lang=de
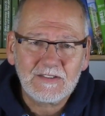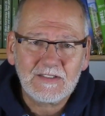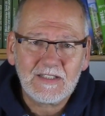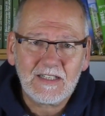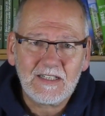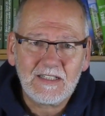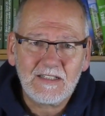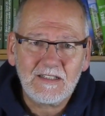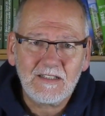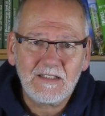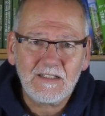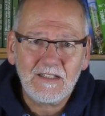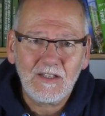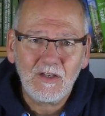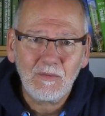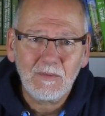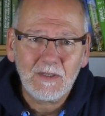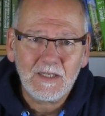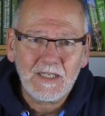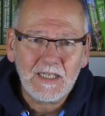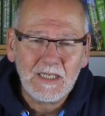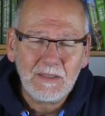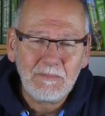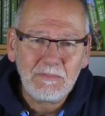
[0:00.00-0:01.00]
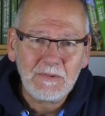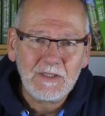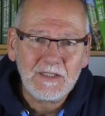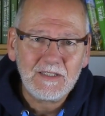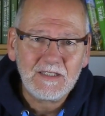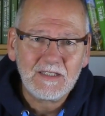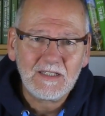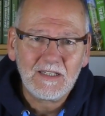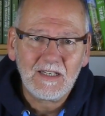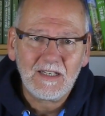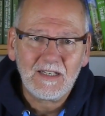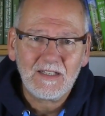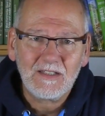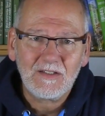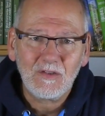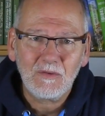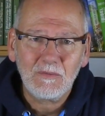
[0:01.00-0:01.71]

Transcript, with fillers: Seite der Überheblichkeit